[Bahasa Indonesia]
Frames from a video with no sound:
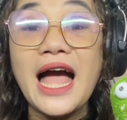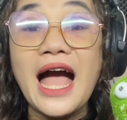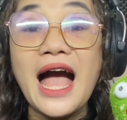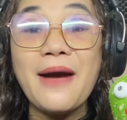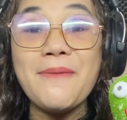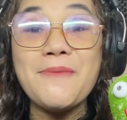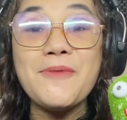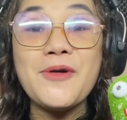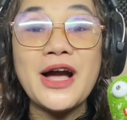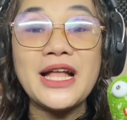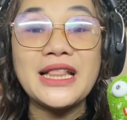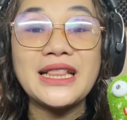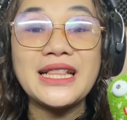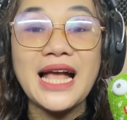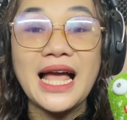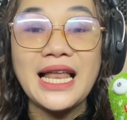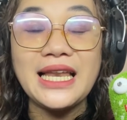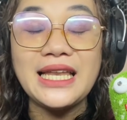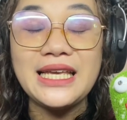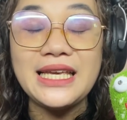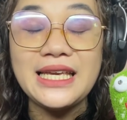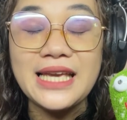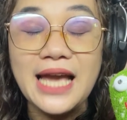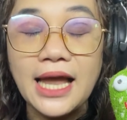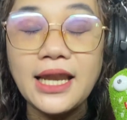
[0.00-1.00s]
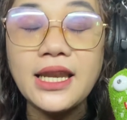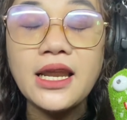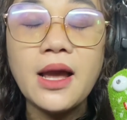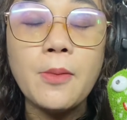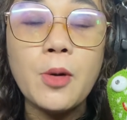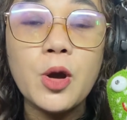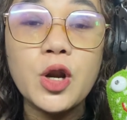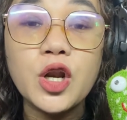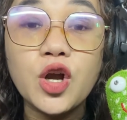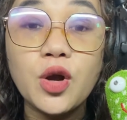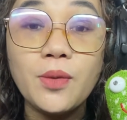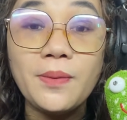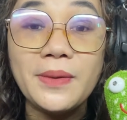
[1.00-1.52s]
Nah, buat kalian
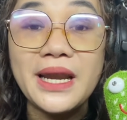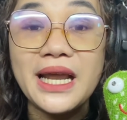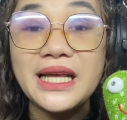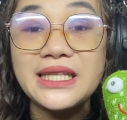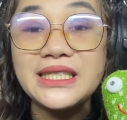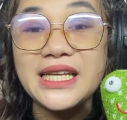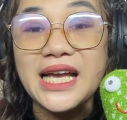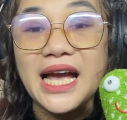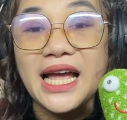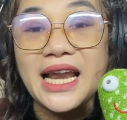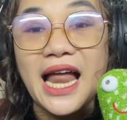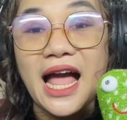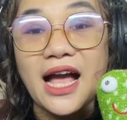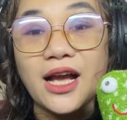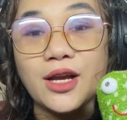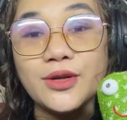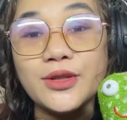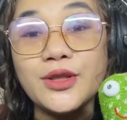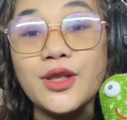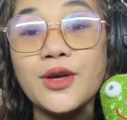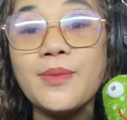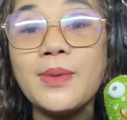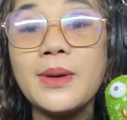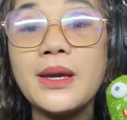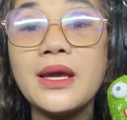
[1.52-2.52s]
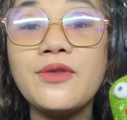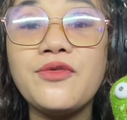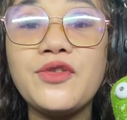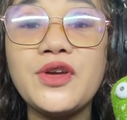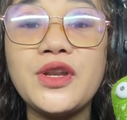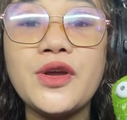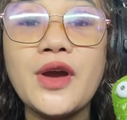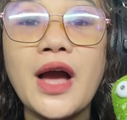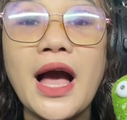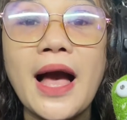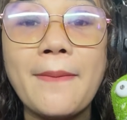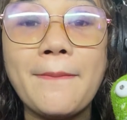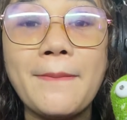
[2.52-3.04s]
yang mau rekomendasikan aku untuk bikin
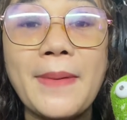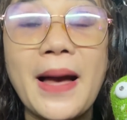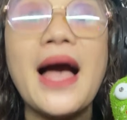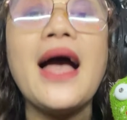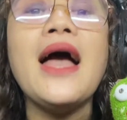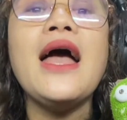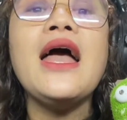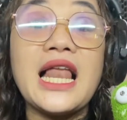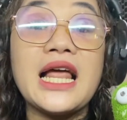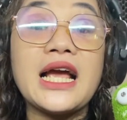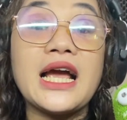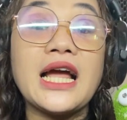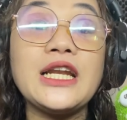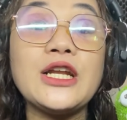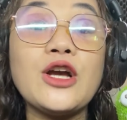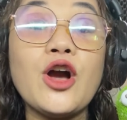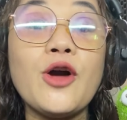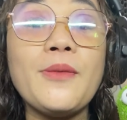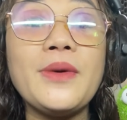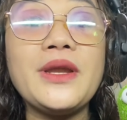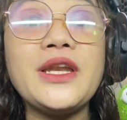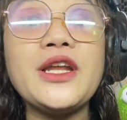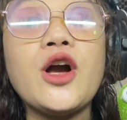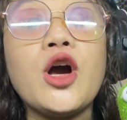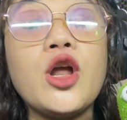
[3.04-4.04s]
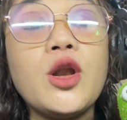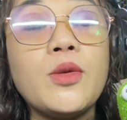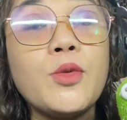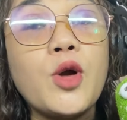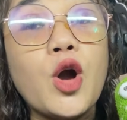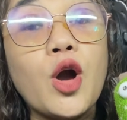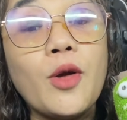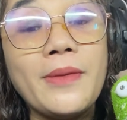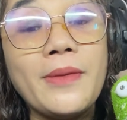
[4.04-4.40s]
video apa, silahkan komen di kolom